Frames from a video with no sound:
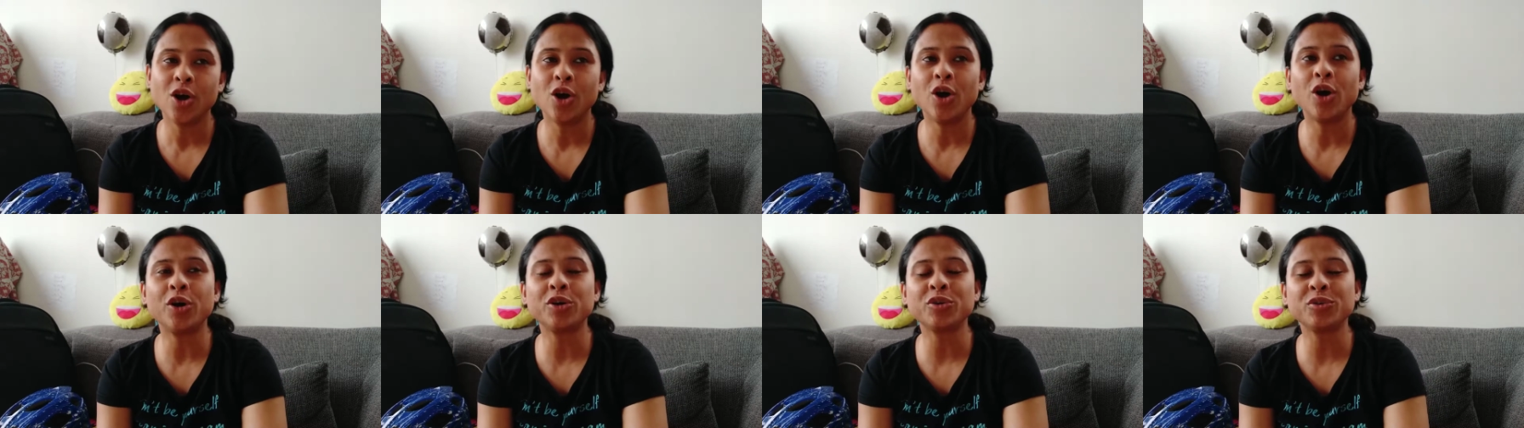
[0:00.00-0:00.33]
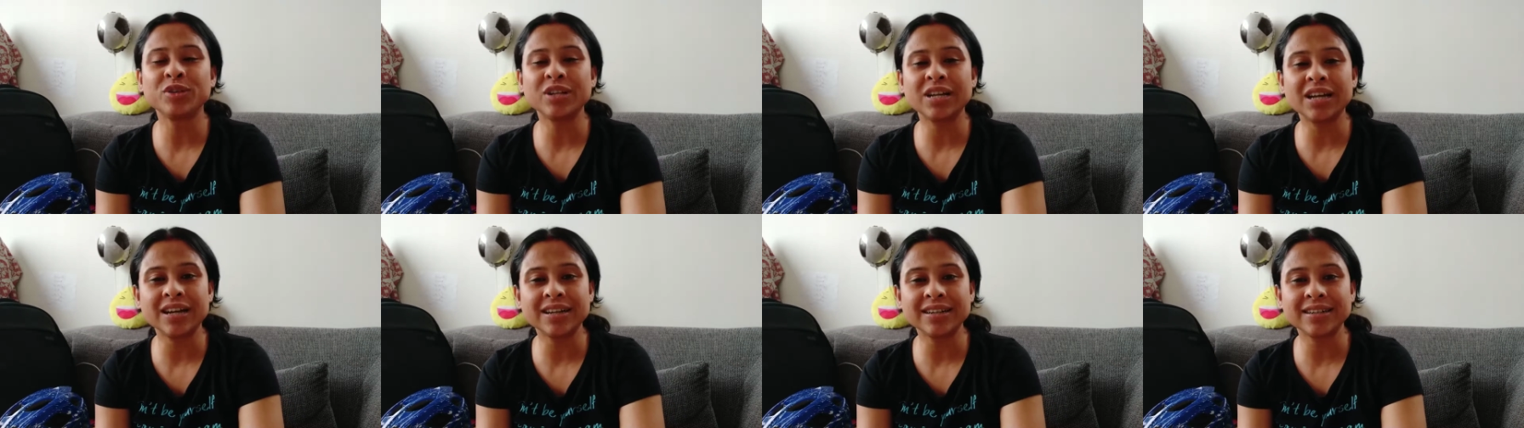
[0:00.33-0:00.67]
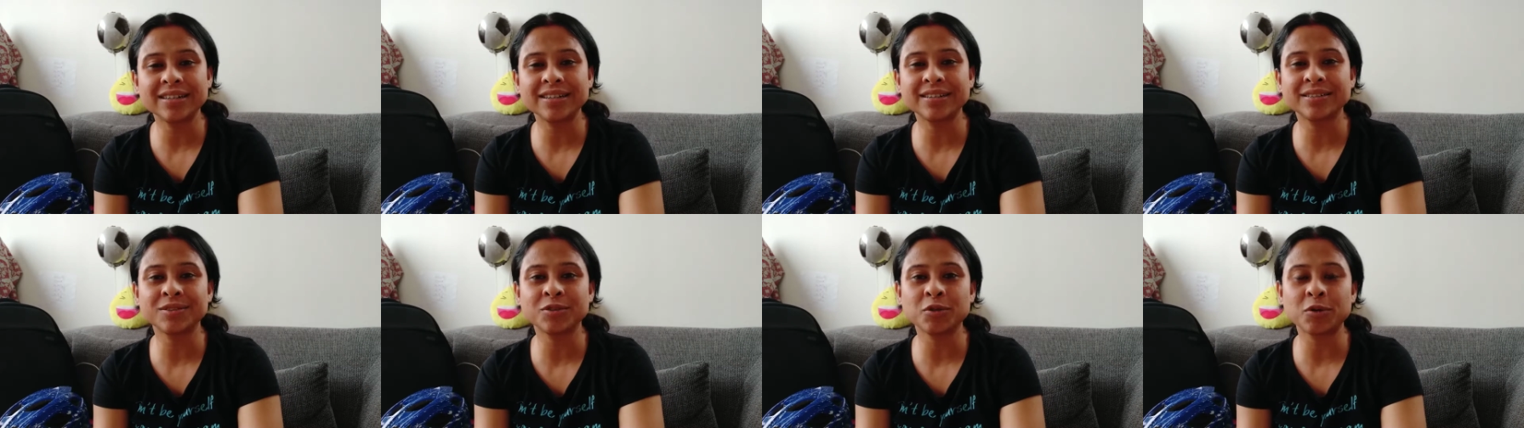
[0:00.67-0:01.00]
और उनका
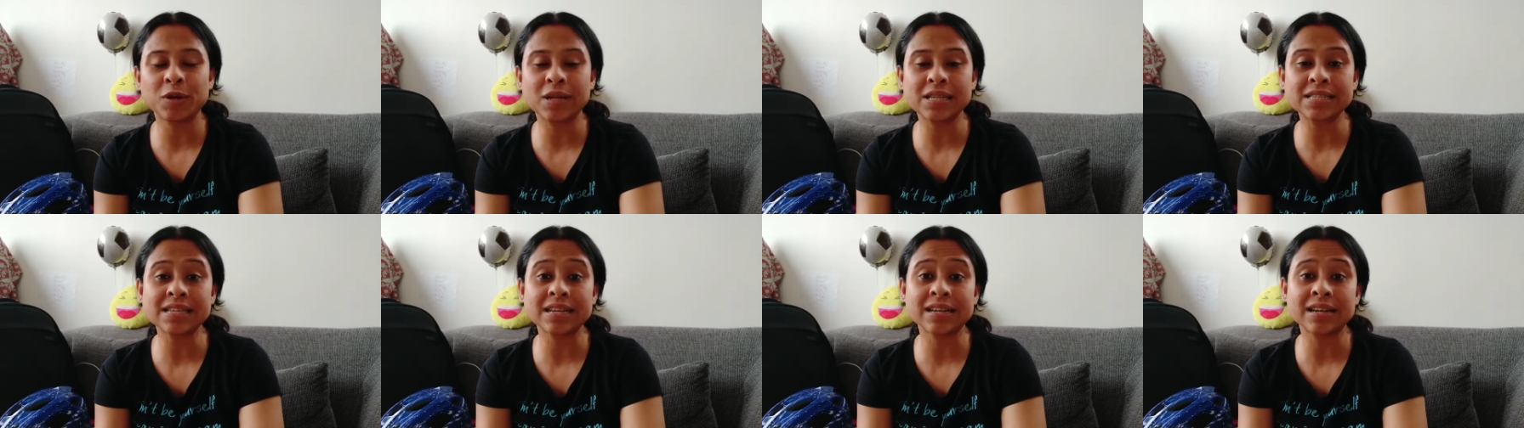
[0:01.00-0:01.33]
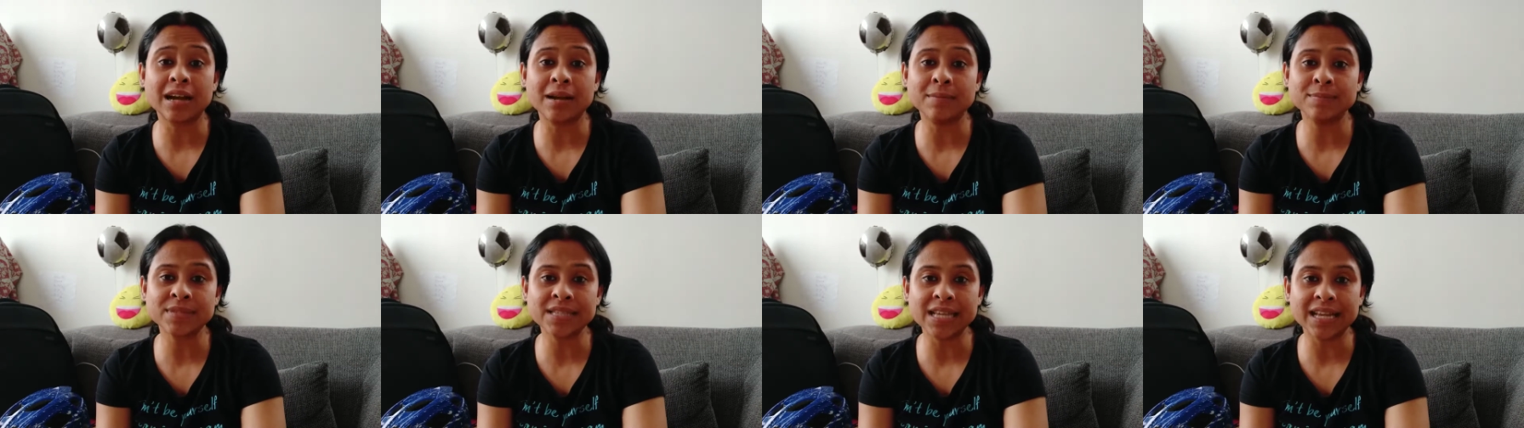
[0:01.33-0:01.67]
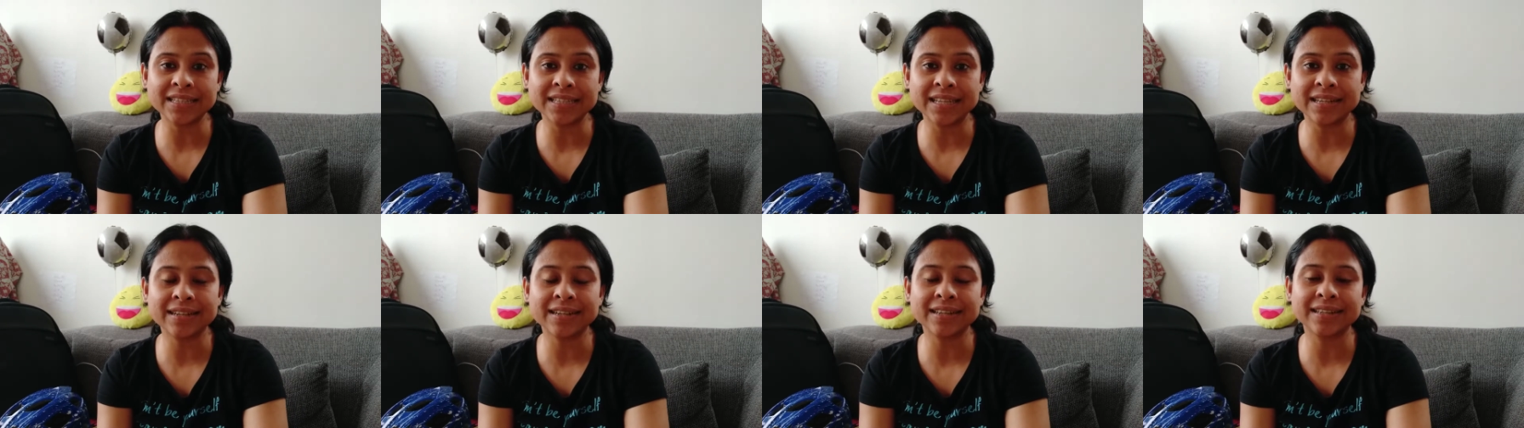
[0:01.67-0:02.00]
अगर थोड़ा सा काम
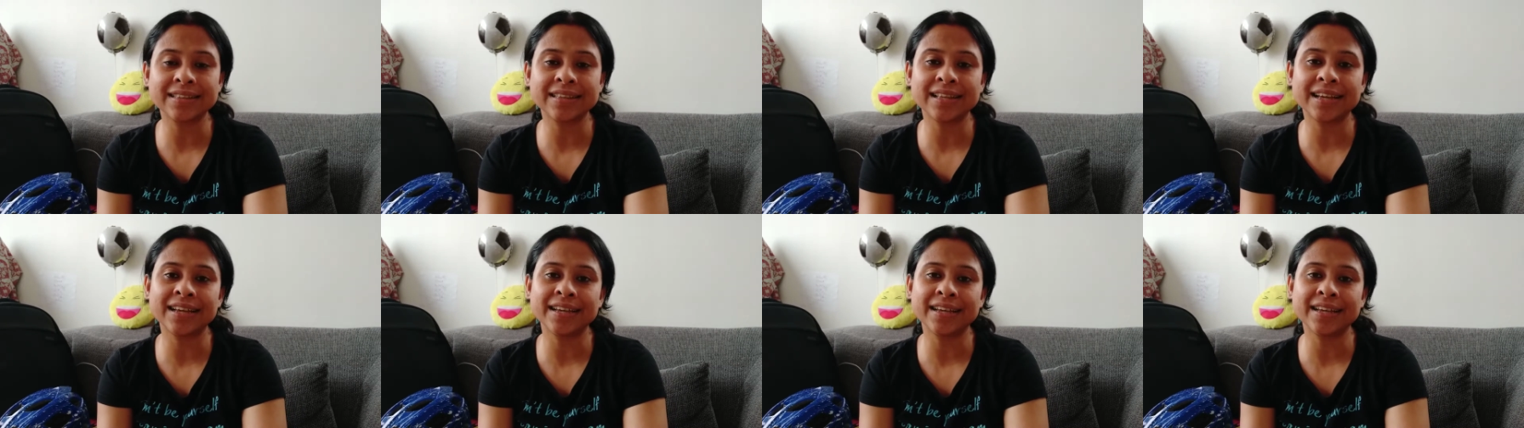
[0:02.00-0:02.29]
ज़्यादा रहता